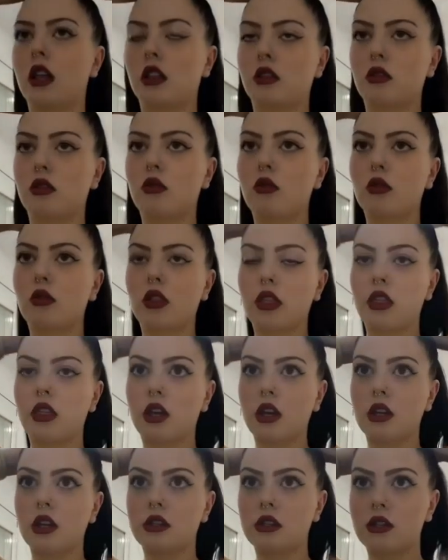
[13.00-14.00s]

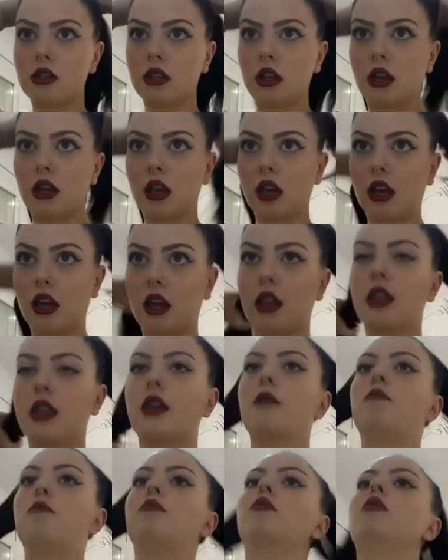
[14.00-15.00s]
Entonces, eh,
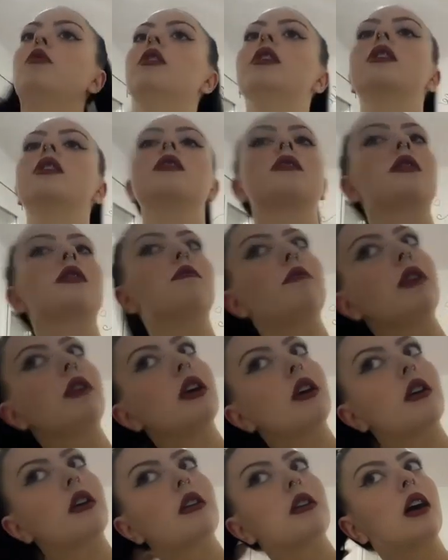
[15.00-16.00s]
después se
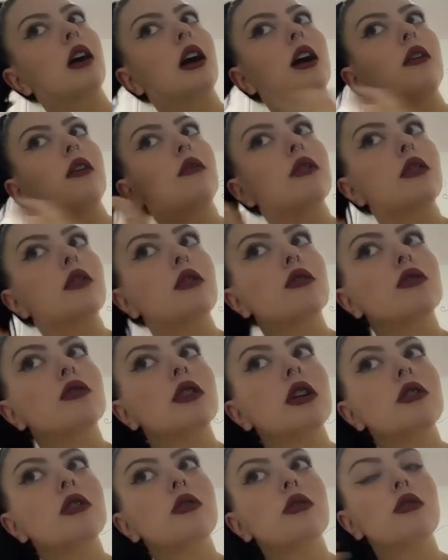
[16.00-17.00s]
me acabó el
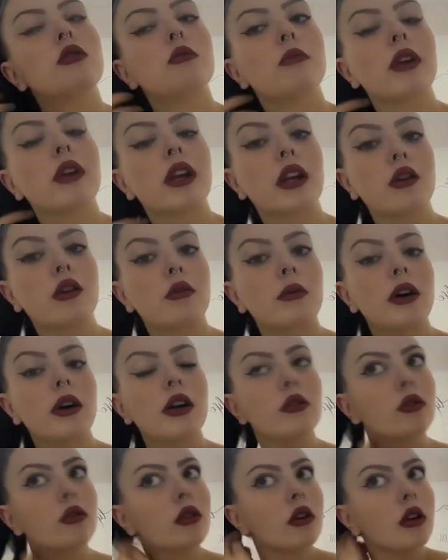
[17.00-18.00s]
contrato, no me
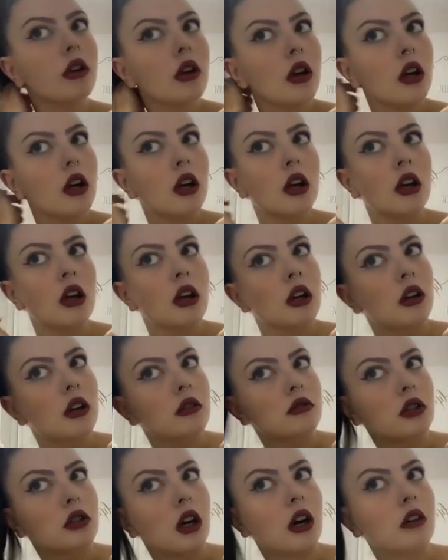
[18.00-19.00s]
renovaron.
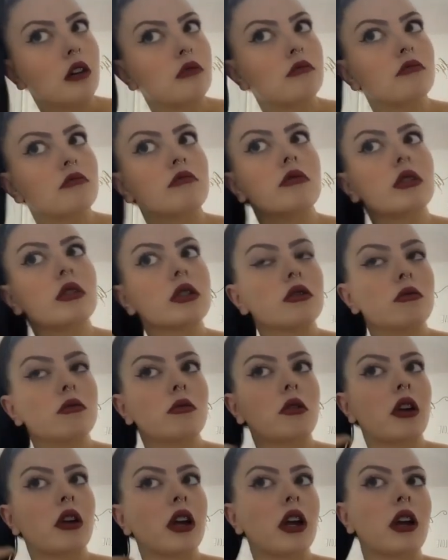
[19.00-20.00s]
O sea, es
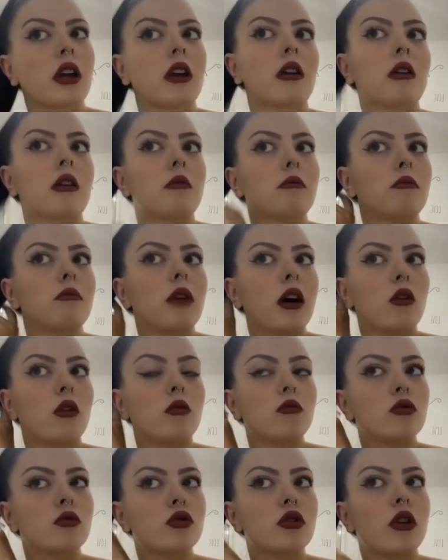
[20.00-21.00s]
como que
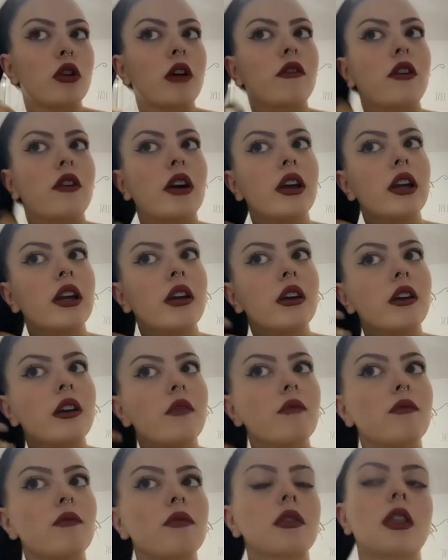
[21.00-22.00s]
bajó mucho la
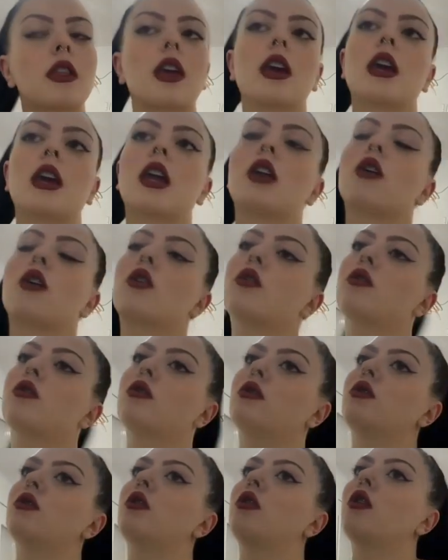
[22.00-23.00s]
faena y
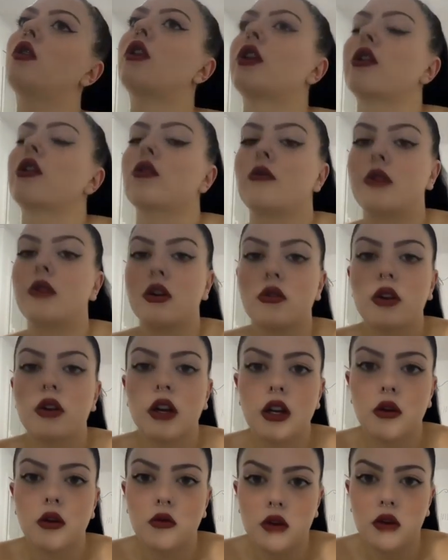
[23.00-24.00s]
no, no nos
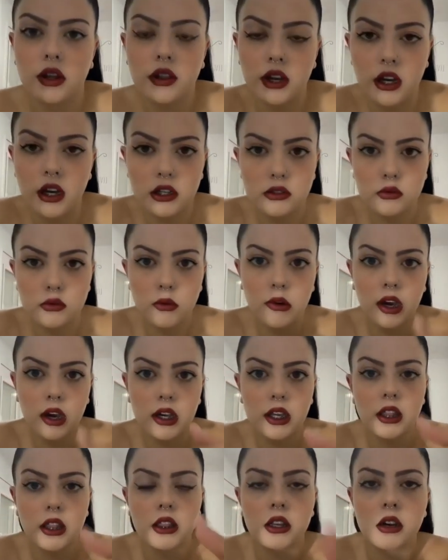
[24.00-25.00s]
renovaron a ninguna de las
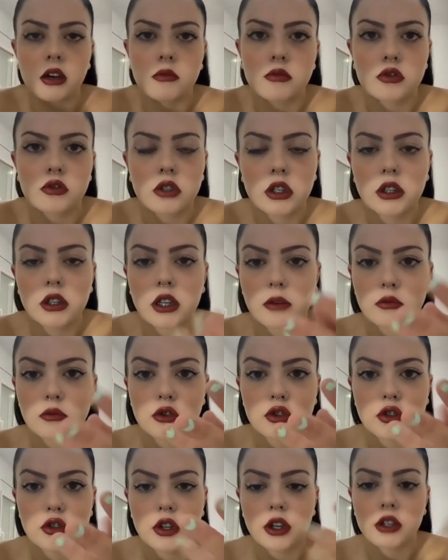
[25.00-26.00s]
nuevas que entramos, que
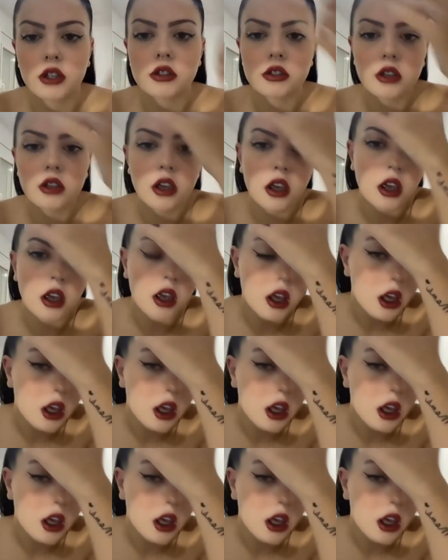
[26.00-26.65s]
entramos tres.